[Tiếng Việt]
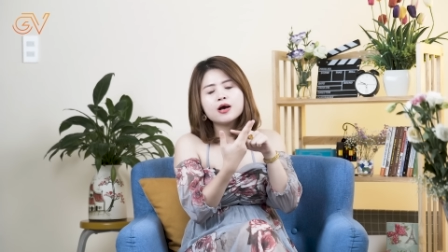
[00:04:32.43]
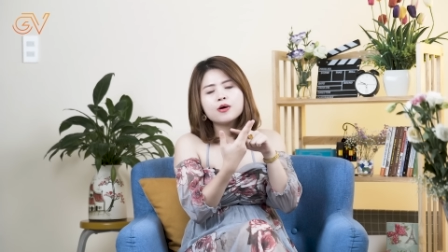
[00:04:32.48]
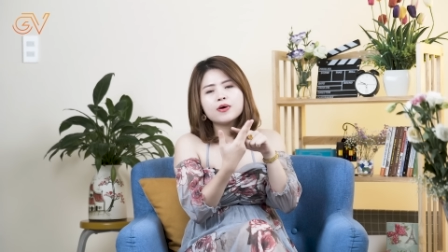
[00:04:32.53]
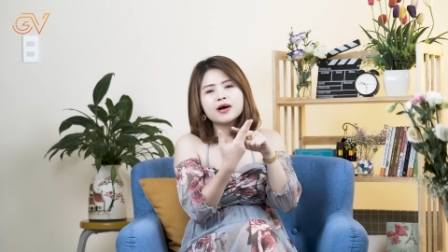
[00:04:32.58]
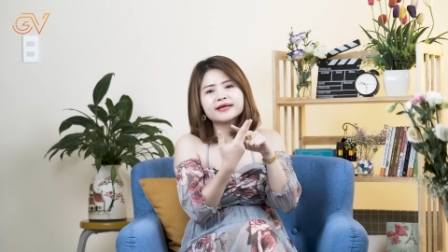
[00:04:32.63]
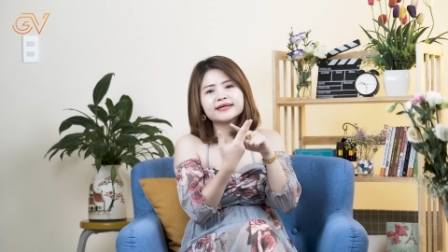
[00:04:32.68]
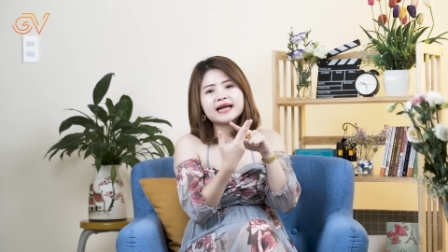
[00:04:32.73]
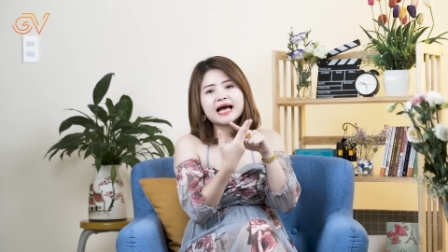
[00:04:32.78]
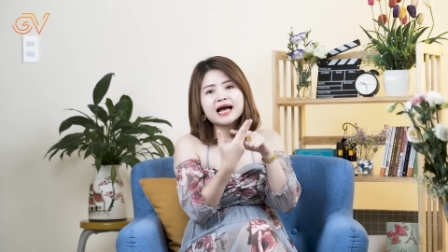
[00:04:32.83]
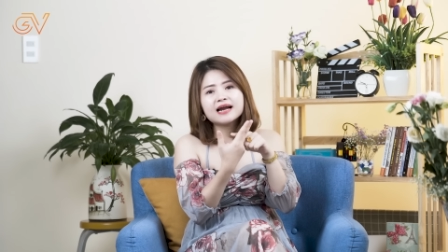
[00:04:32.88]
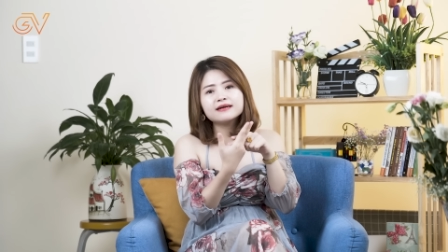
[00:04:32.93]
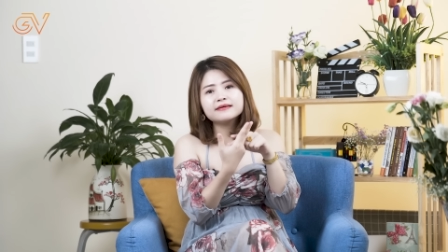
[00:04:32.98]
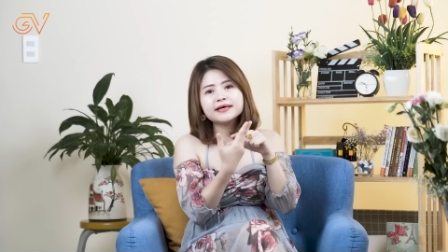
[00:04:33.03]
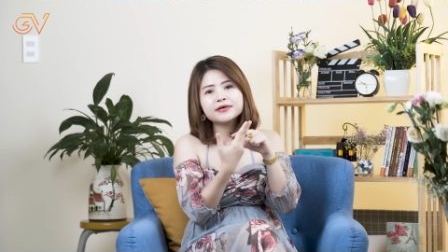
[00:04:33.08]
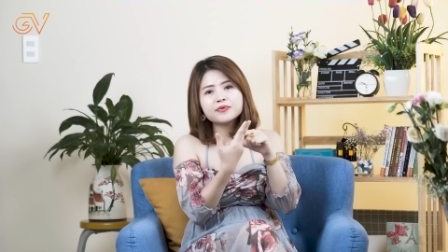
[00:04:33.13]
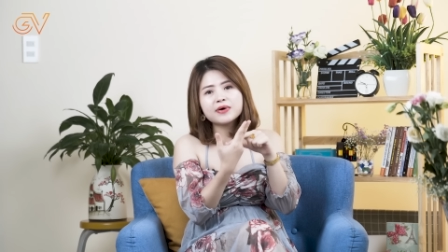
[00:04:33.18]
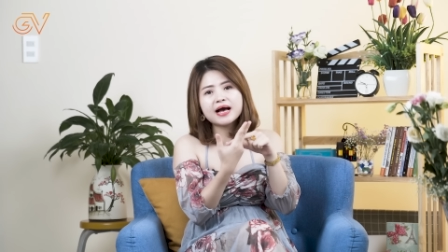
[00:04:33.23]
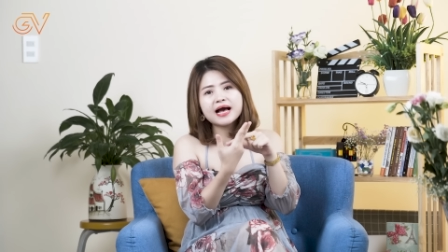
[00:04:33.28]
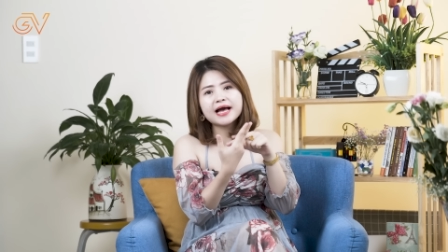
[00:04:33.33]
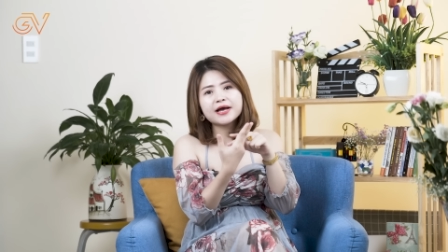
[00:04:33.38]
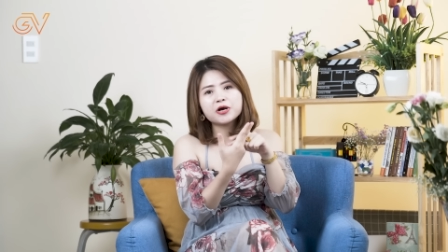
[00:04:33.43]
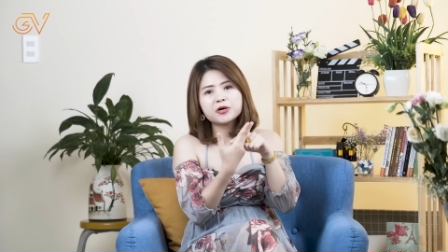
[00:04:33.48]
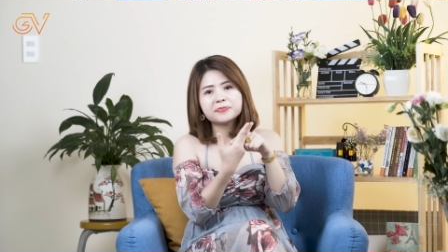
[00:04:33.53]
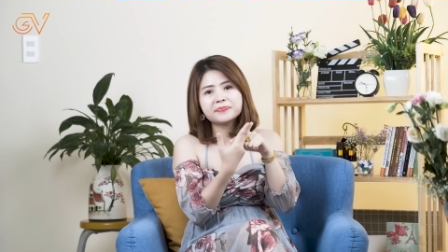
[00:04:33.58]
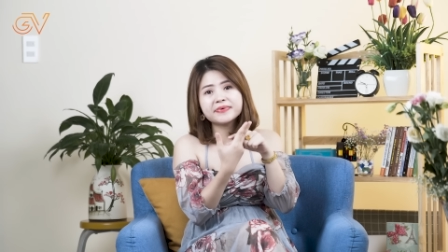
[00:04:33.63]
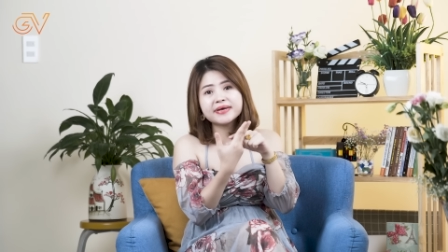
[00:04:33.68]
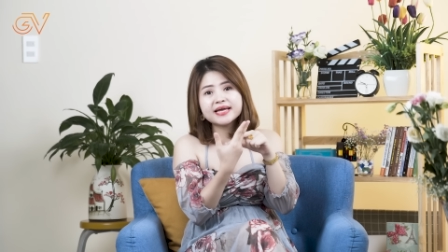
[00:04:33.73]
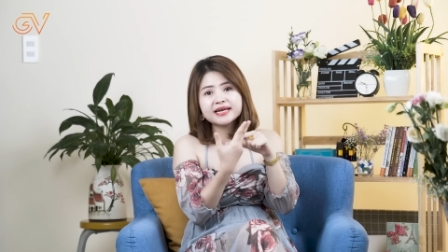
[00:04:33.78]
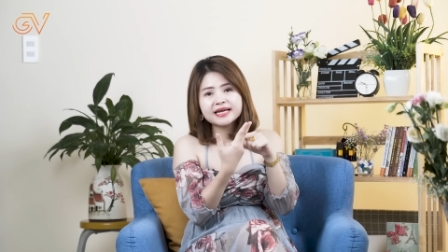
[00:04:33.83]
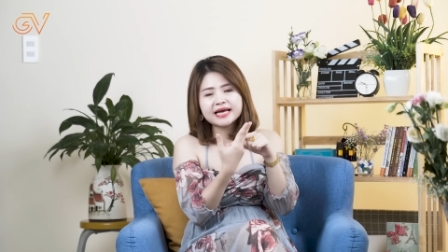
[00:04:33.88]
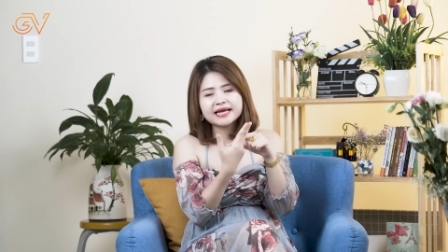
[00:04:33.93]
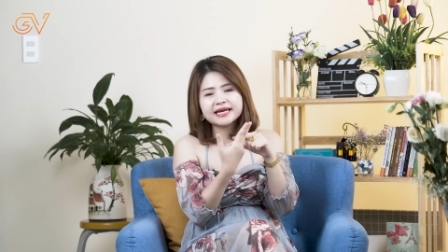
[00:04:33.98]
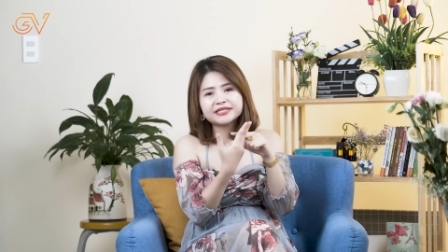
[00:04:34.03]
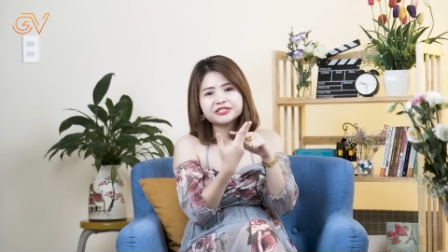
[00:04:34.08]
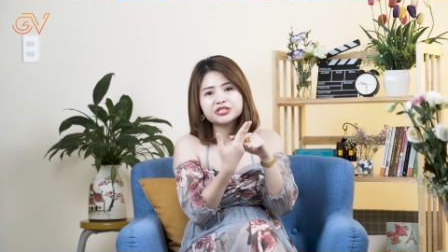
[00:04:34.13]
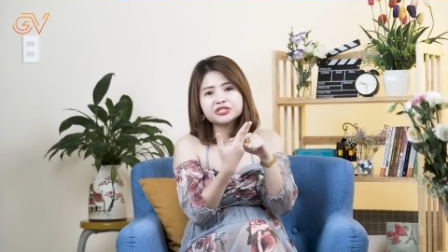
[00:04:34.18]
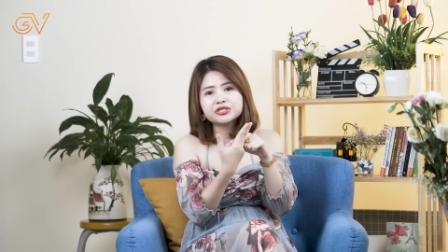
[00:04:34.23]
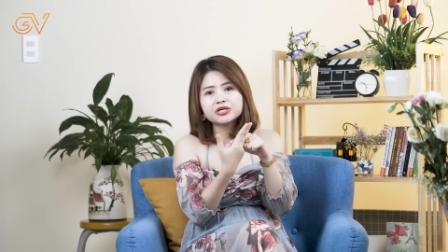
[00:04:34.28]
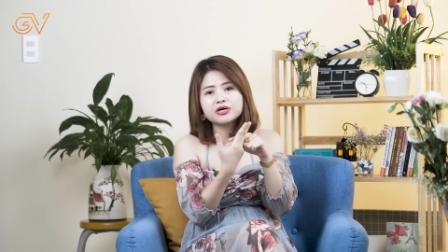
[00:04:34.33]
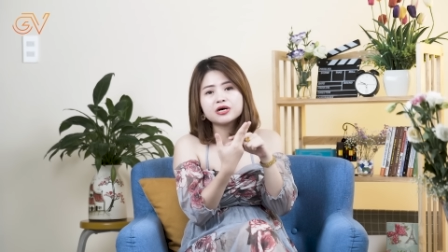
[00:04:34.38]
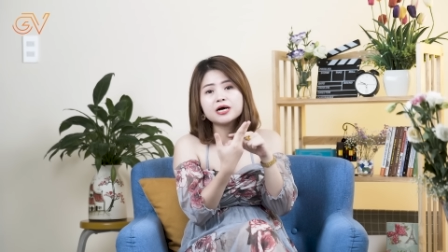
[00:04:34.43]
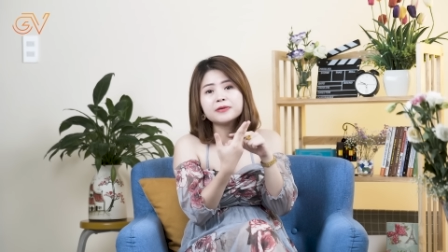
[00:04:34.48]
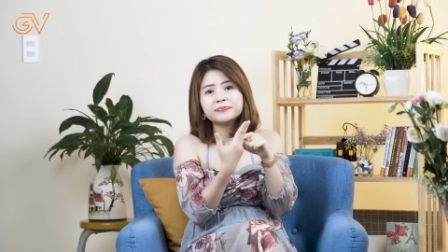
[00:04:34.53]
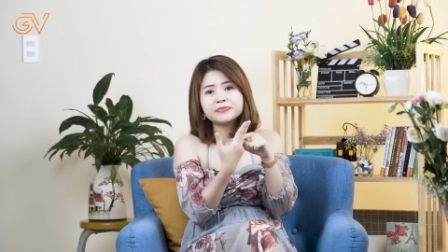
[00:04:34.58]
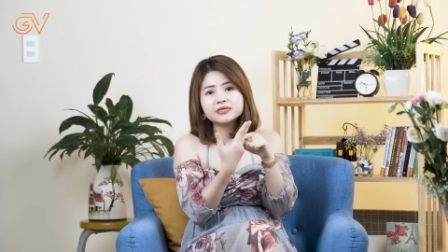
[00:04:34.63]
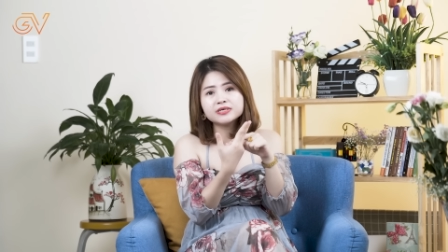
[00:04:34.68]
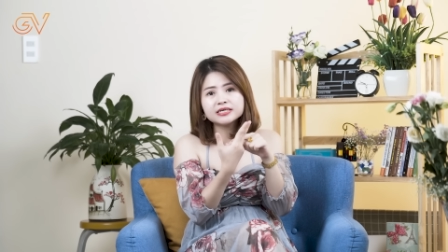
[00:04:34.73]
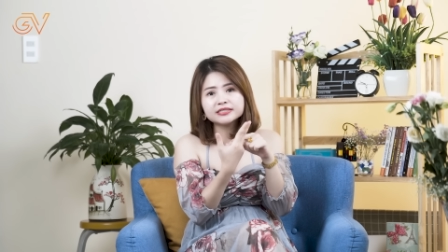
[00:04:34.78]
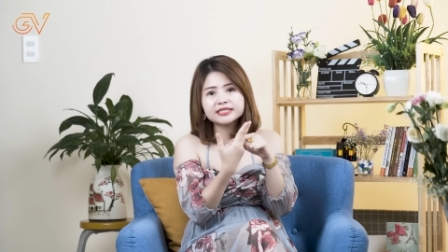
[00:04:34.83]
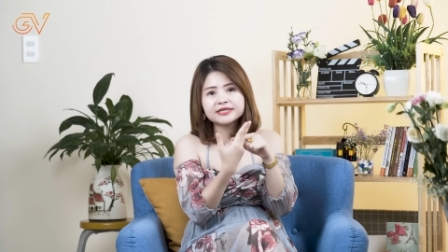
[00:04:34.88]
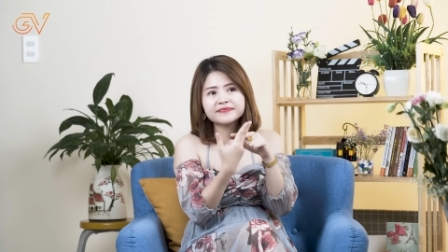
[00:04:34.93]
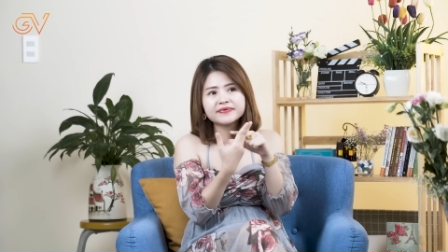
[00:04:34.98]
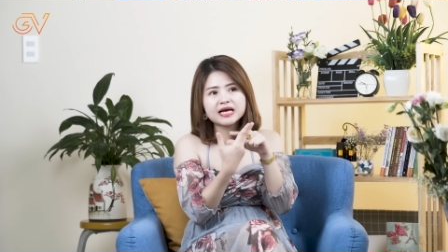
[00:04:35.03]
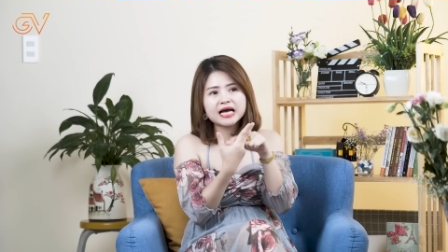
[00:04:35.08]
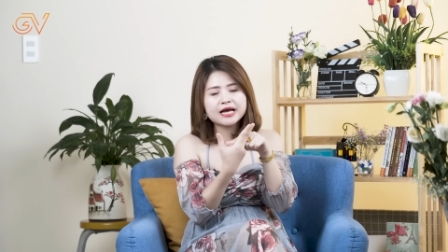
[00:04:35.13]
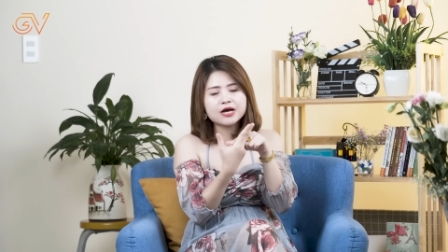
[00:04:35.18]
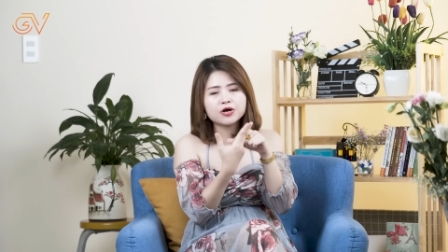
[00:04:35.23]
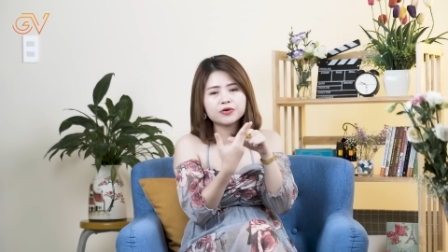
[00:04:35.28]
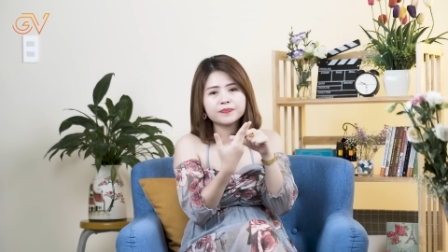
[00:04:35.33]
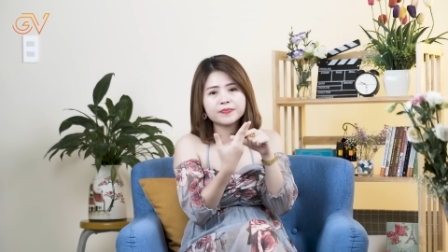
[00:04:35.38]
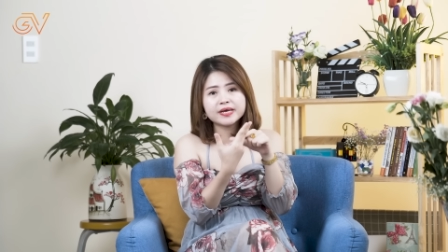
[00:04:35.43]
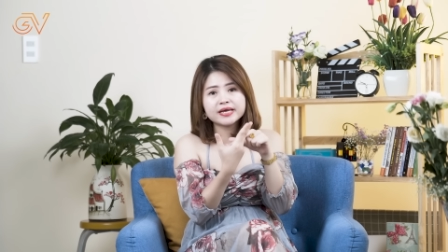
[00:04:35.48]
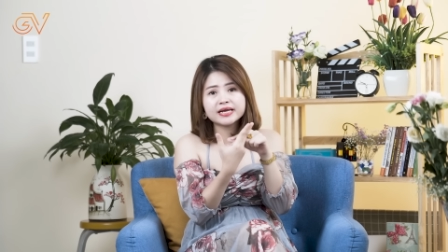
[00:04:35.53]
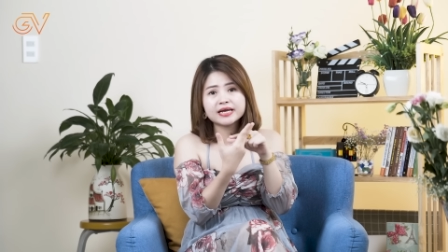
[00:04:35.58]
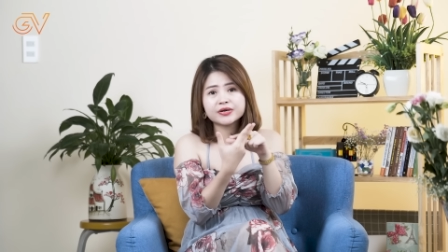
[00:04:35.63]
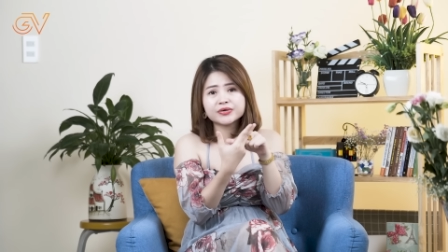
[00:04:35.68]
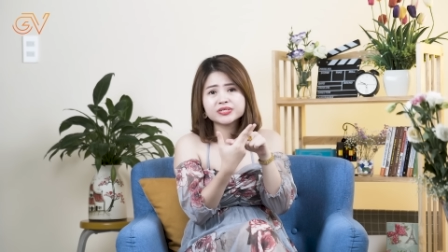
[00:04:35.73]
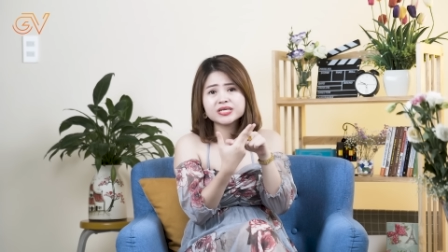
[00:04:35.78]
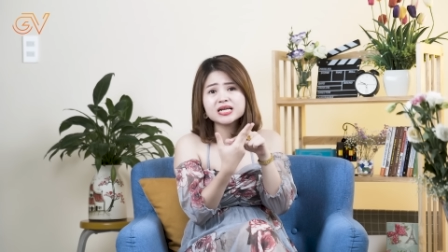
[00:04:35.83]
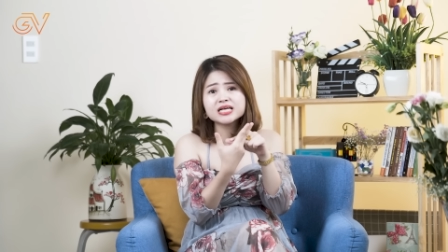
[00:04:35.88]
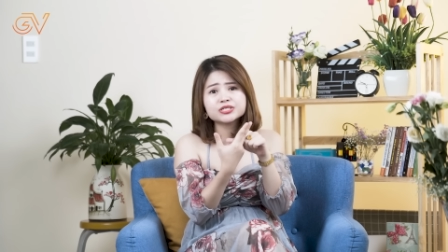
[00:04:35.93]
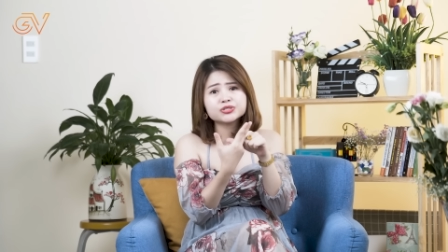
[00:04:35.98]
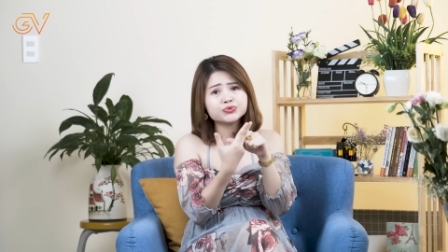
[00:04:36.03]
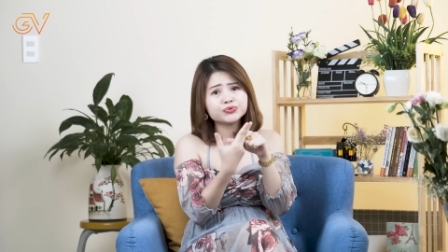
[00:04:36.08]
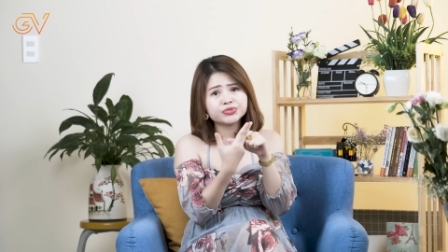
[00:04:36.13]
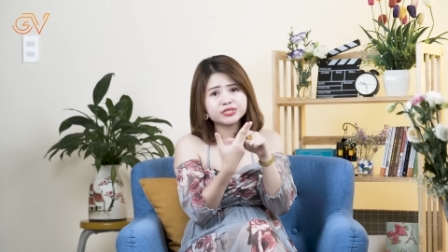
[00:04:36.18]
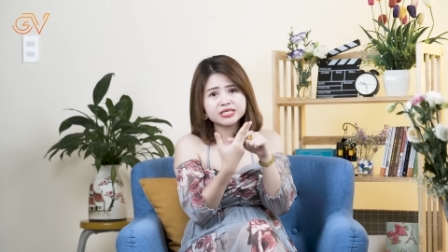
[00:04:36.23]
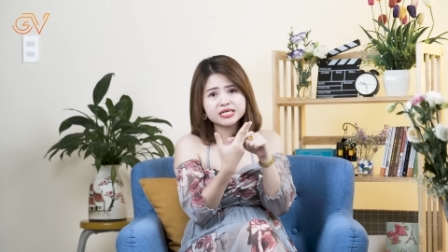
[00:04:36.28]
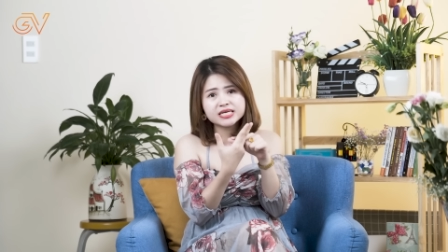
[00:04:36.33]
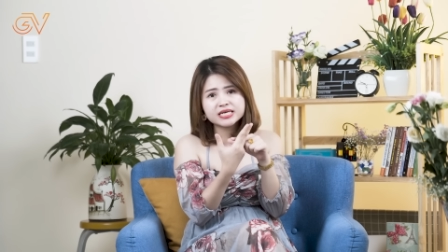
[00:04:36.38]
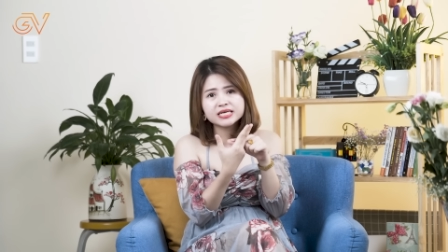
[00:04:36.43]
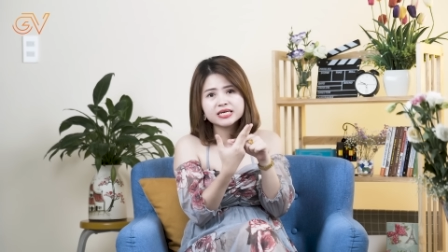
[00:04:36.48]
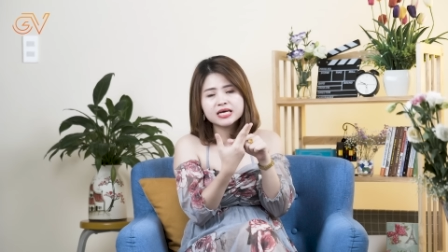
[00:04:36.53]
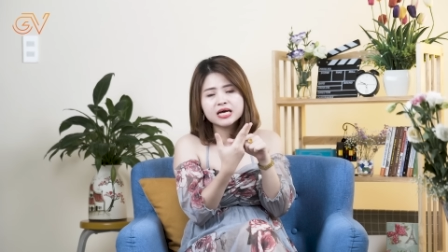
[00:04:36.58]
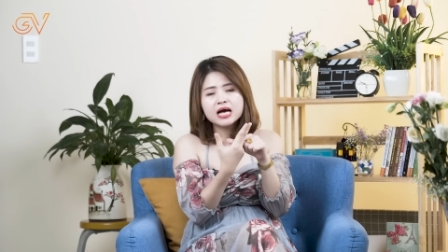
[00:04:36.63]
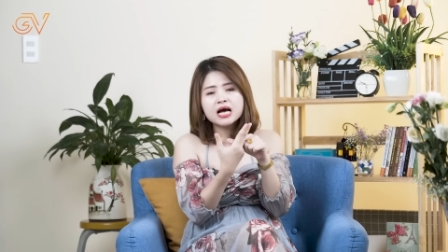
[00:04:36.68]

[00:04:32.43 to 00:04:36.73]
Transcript: hoặc đá lưỡi qua hai hòn bi này để cho nó ẩm ướt tại vì hai hòn bi này nó rất là xù xì.